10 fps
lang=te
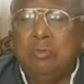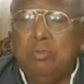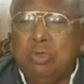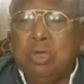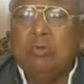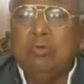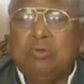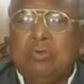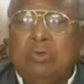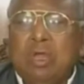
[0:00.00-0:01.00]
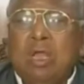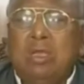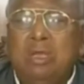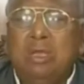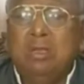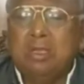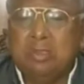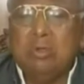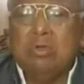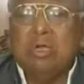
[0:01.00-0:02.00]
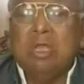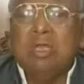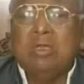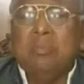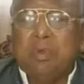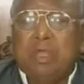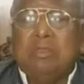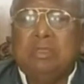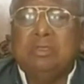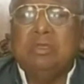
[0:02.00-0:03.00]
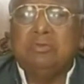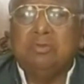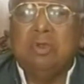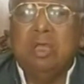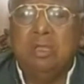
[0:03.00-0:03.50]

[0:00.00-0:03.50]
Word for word: మొదటి నుంచి కూడా రెచ్చగొట్టడానికి ప్రయత్నం చేస్తున్న